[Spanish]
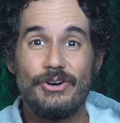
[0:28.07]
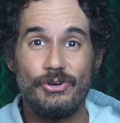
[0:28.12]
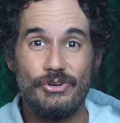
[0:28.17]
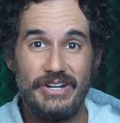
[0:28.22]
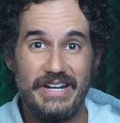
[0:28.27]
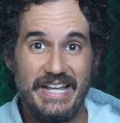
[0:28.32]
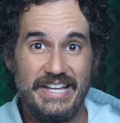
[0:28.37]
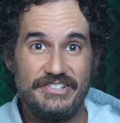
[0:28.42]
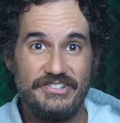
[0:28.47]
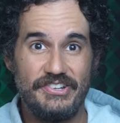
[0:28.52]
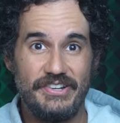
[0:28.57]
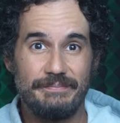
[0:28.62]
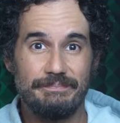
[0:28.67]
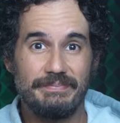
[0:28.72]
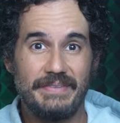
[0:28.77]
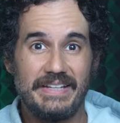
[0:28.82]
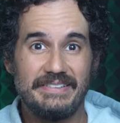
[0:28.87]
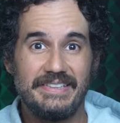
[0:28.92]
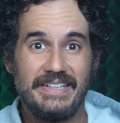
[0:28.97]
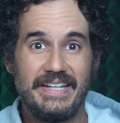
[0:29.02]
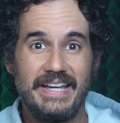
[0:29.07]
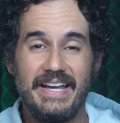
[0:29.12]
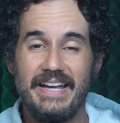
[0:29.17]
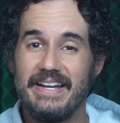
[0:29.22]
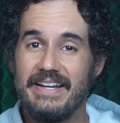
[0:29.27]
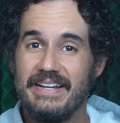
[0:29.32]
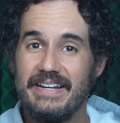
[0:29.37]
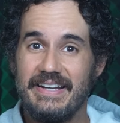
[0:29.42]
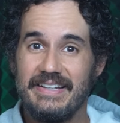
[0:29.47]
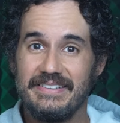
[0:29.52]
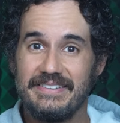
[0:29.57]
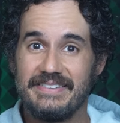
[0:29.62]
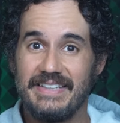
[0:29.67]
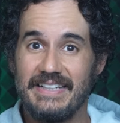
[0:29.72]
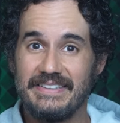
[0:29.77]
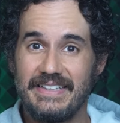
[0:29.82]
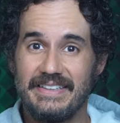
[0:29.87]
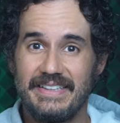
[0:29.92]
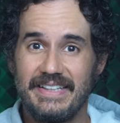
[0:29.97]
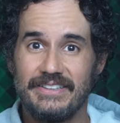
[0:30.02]
con leche, así que
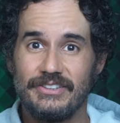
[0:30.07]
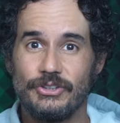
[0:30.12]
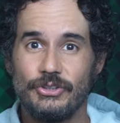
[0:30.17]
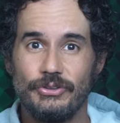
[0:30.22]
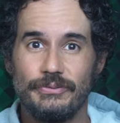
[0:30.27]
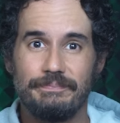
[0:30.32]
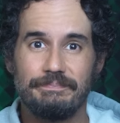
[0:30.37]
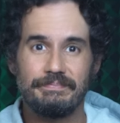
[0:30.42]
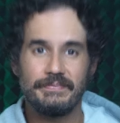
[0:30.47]
estate atento.